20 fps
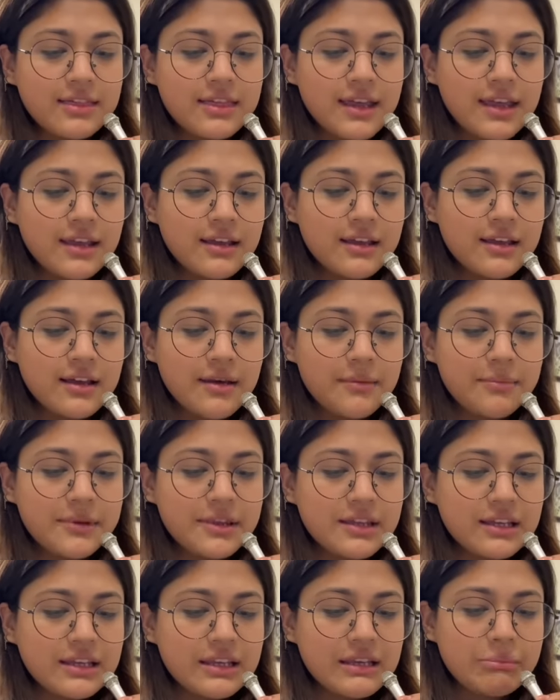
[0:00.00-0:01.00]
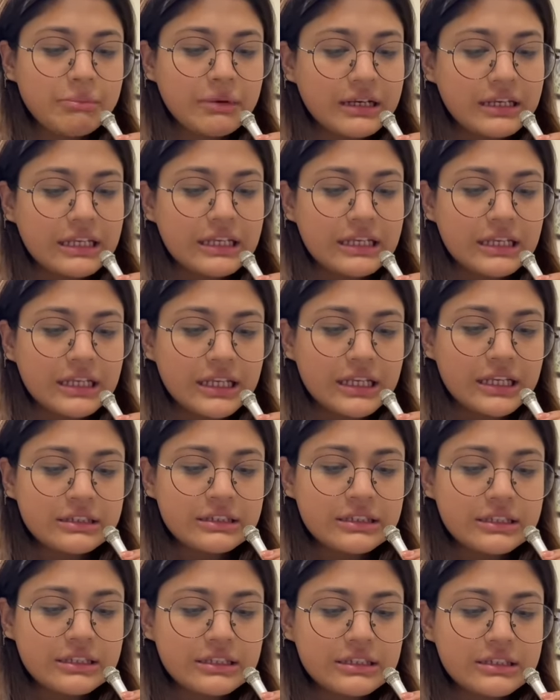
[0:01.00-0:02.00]
थिंक अभी तक ये पके नहीं है
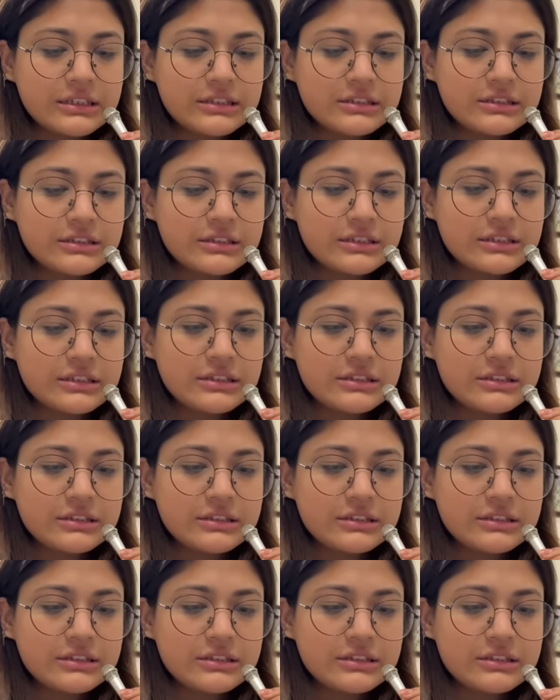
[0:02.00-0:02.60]
लाइक देर स्टिल